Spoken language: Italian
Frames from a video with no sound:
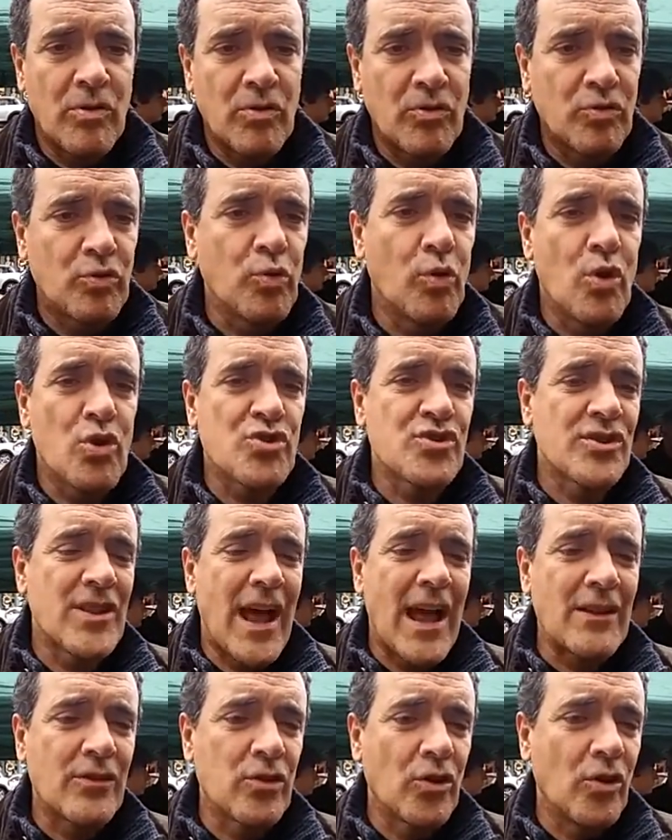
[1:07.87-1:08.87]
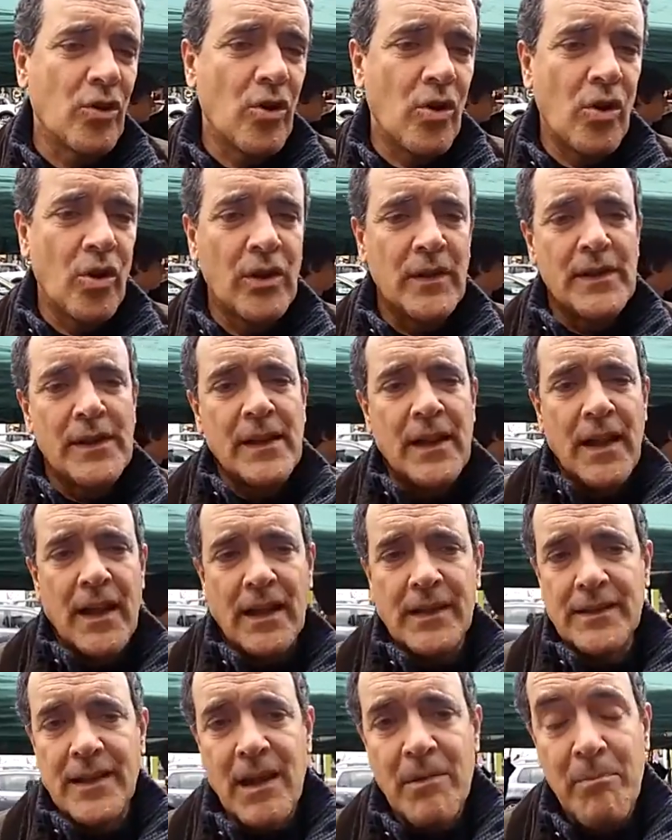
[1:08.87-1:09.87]
sullo stato
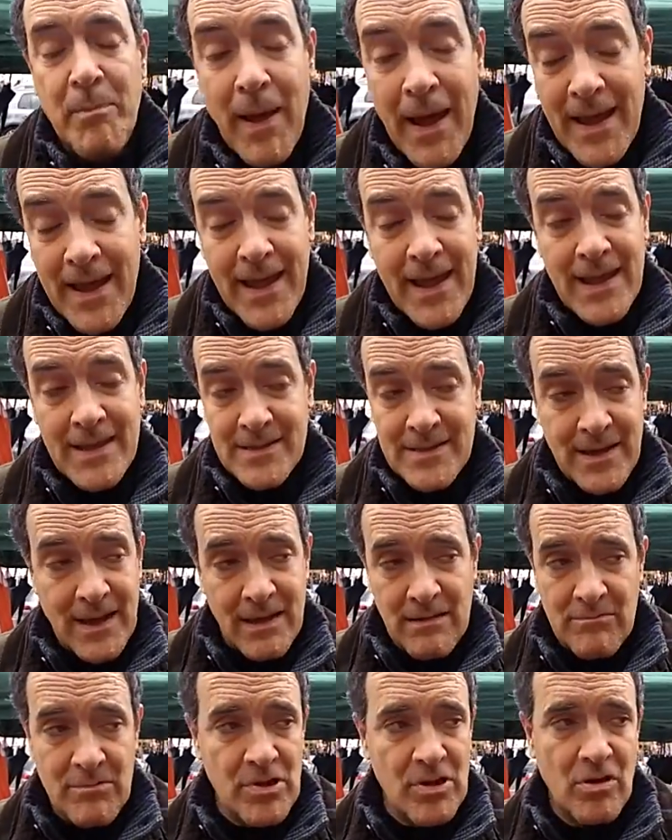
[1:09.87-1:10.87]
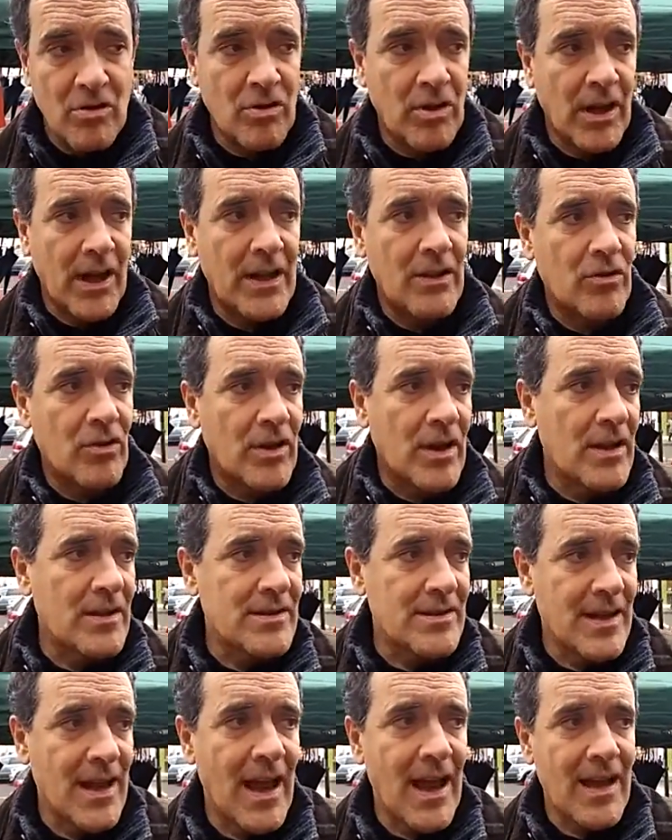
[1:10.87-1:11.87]
eh, del paese, io credo che
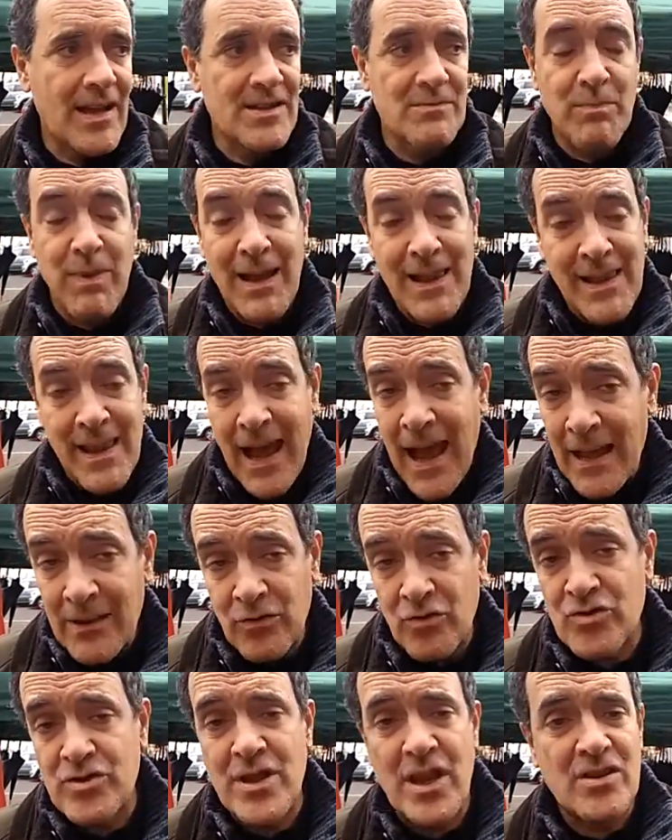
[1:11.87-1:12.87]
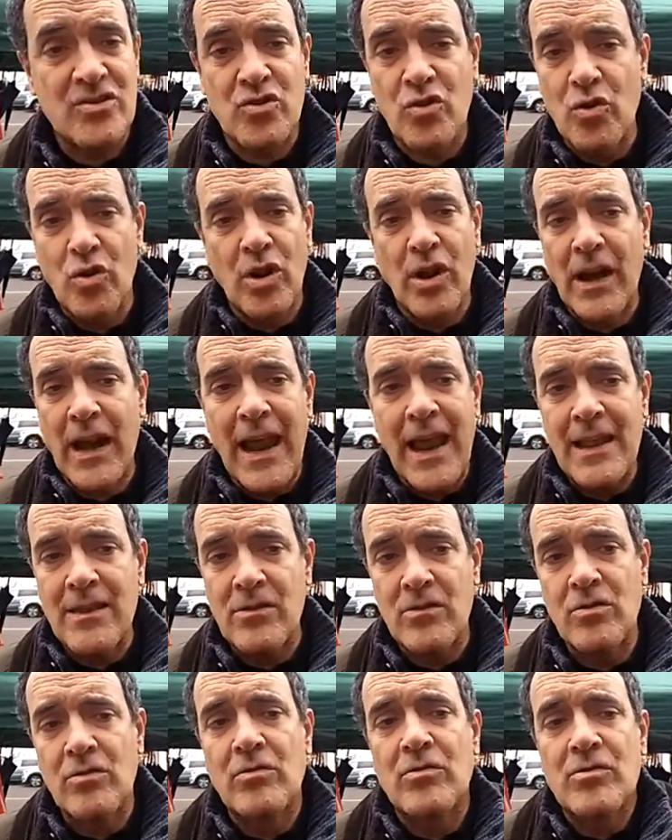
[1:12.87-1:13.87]
sia sbagliato, sia
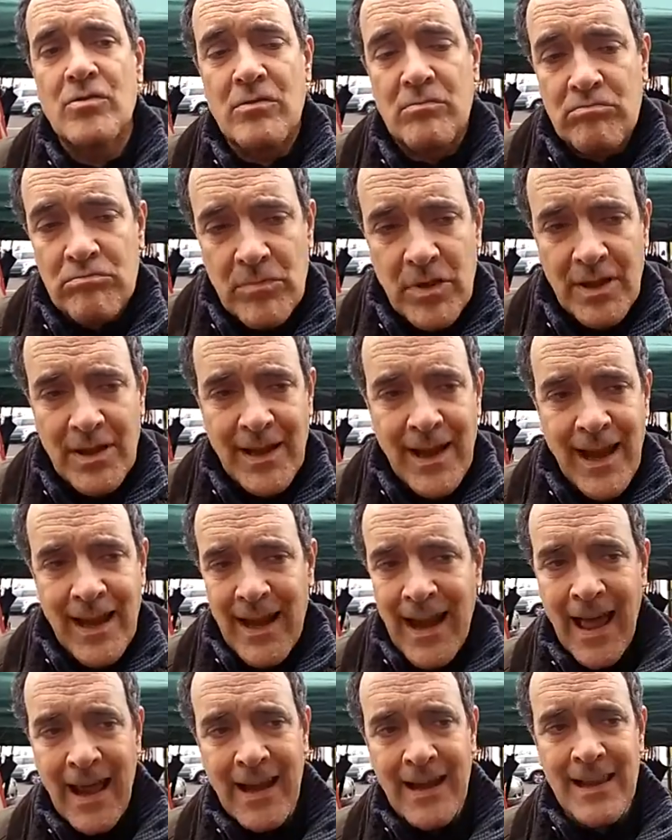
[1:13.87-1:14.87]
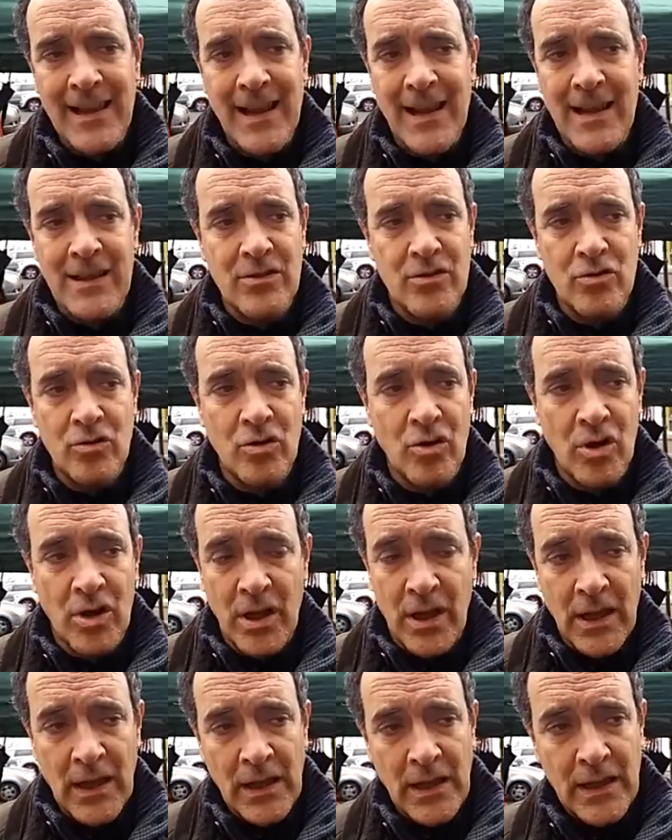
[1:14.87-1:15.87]
scorretto ingannare gli
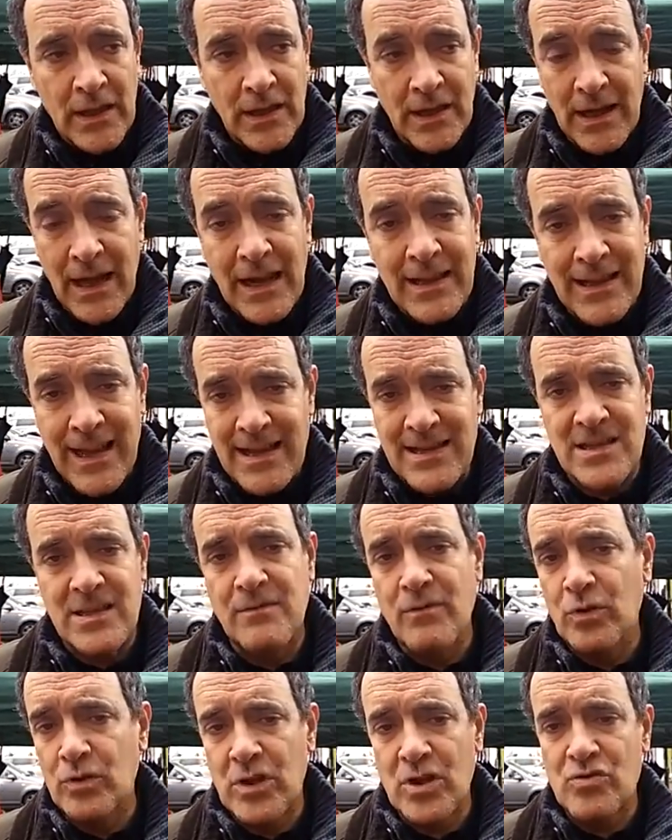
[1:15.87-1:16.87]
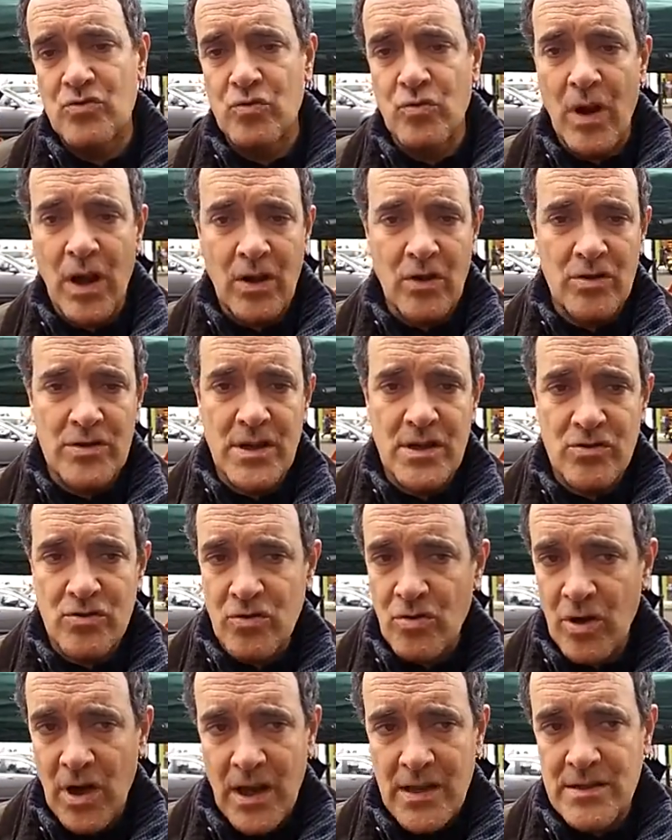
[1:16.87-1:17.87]
elettori, in realtà si vota su una cosa
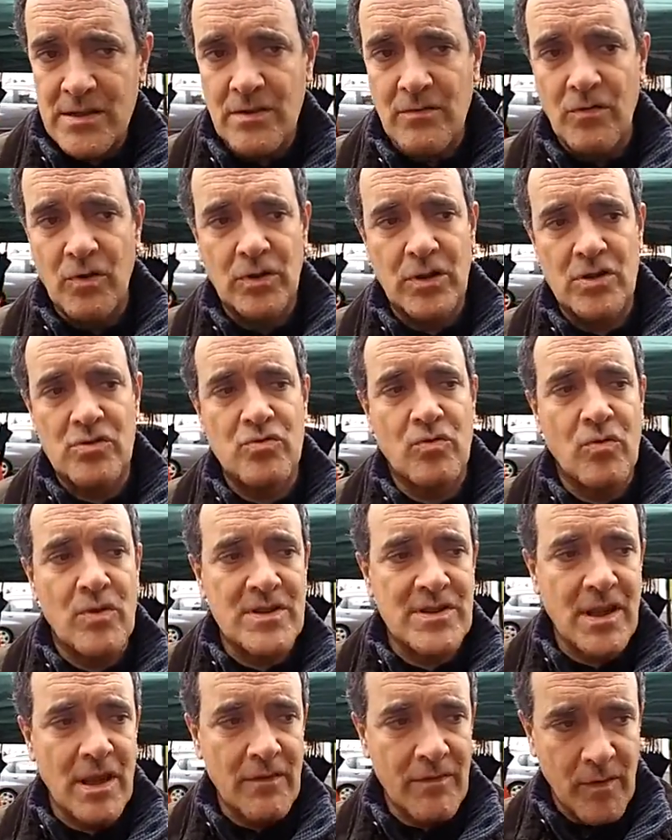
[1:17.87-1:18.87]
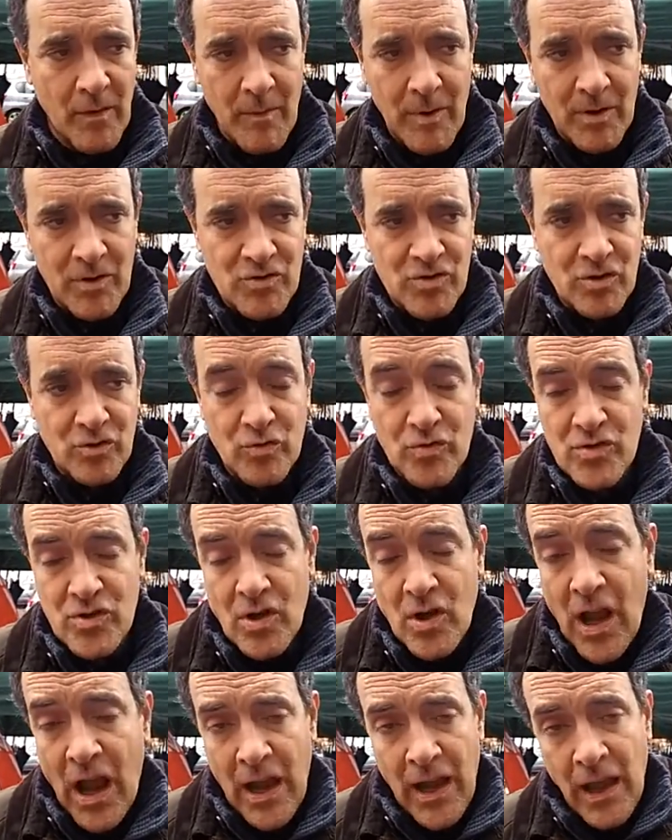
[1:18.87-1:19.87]
sola, si vota su questa riforma
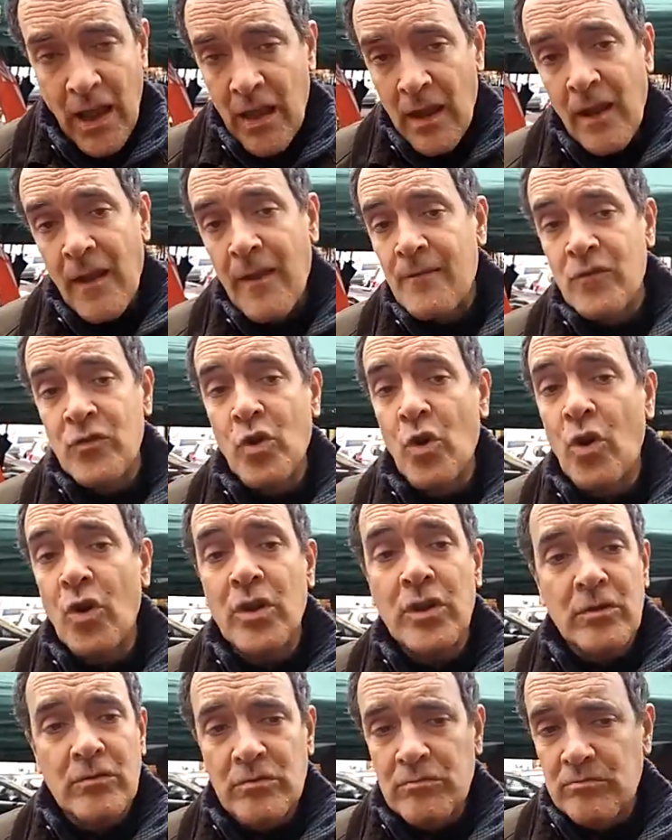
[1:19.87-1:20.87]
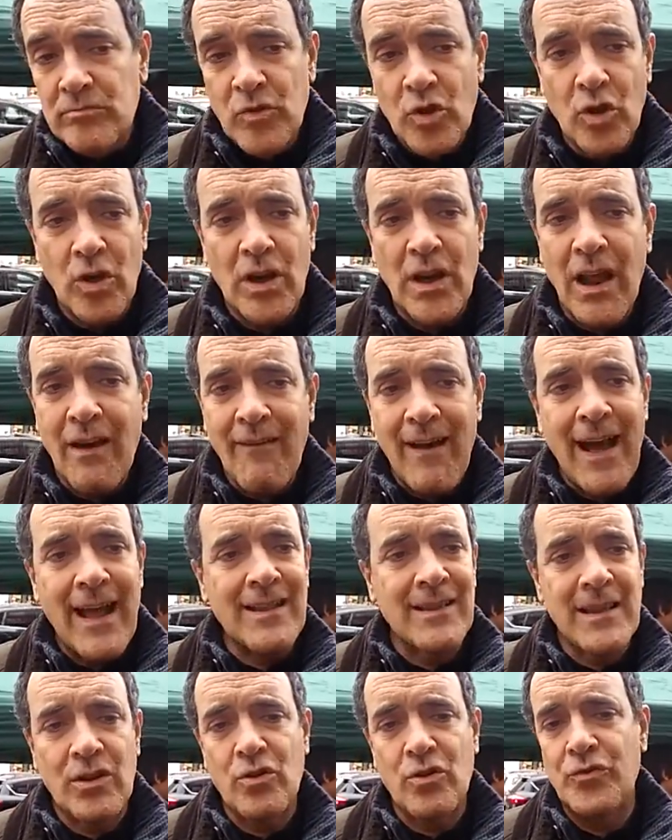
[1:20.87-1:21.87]
costituzionale, noi d'ora in
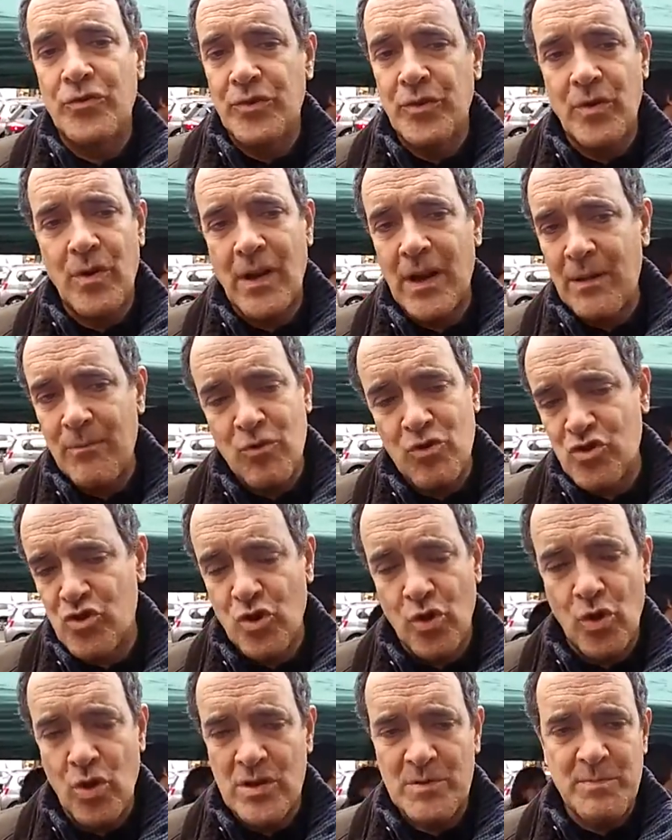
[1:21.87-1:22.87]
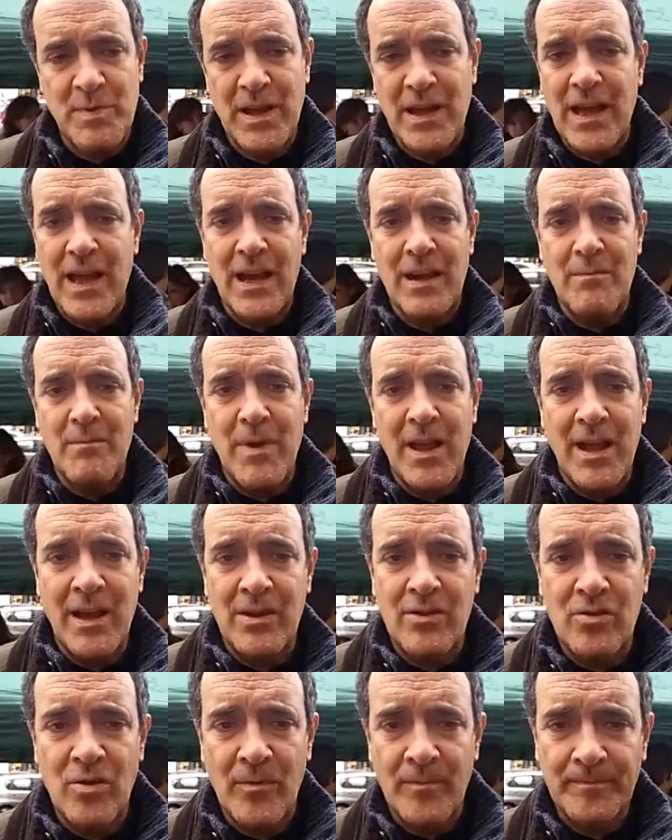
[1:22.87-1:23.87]
avanti continueremo solo a spiegare il
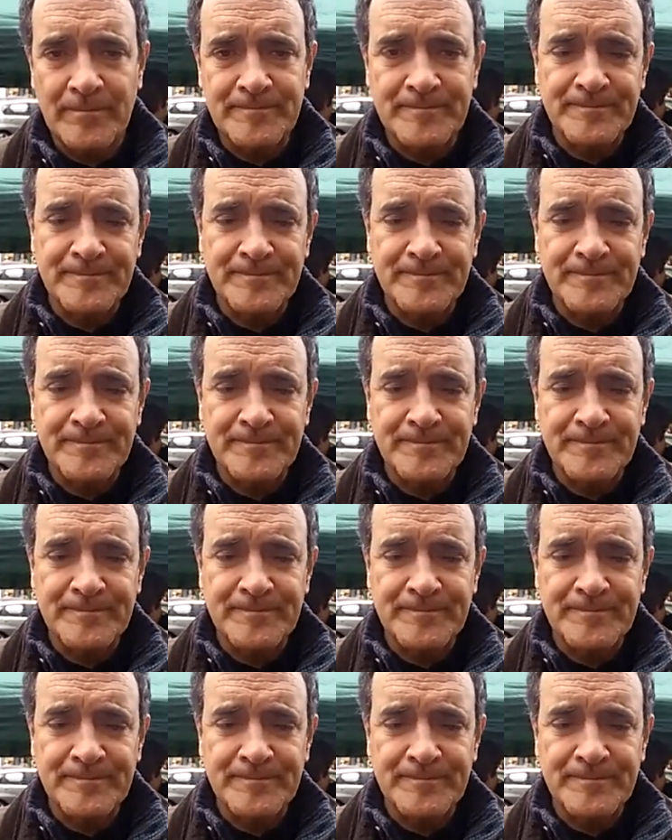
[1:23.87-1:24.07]
merito.